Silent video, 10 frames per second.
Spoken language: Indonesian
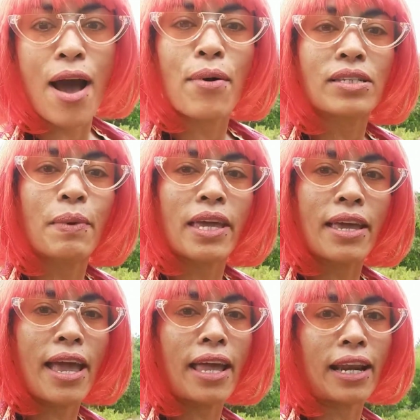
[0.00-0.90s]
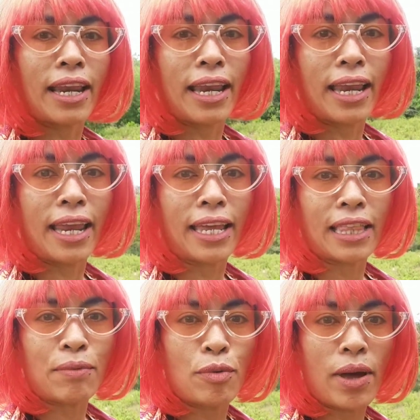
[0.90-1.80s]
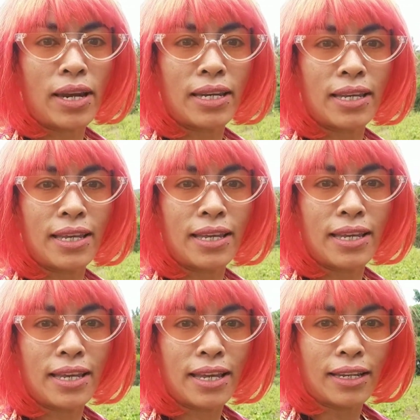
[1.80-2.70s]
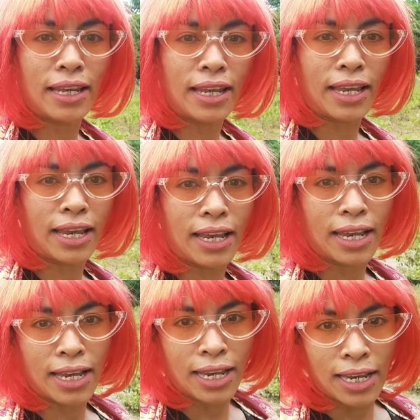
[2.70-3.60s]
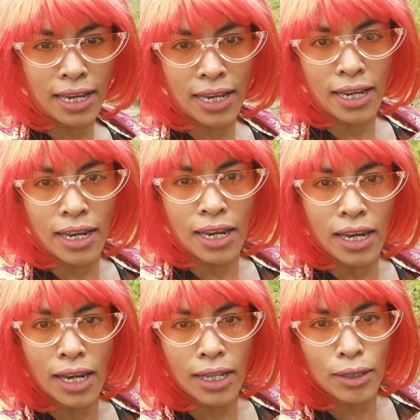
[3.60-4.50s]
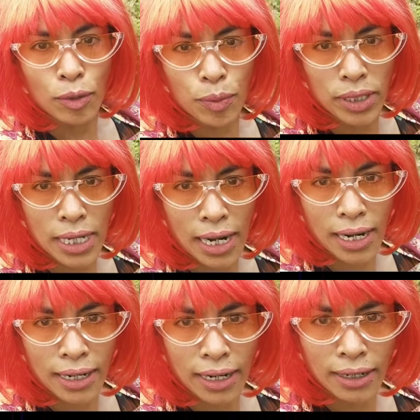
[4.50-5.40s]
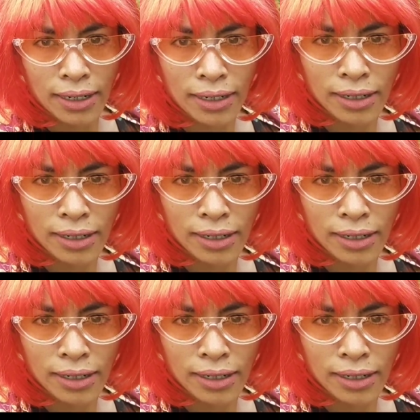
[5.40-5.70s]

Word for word: Awas mengger nih, kita mau mandi. Nih, lihat tuh perjalanan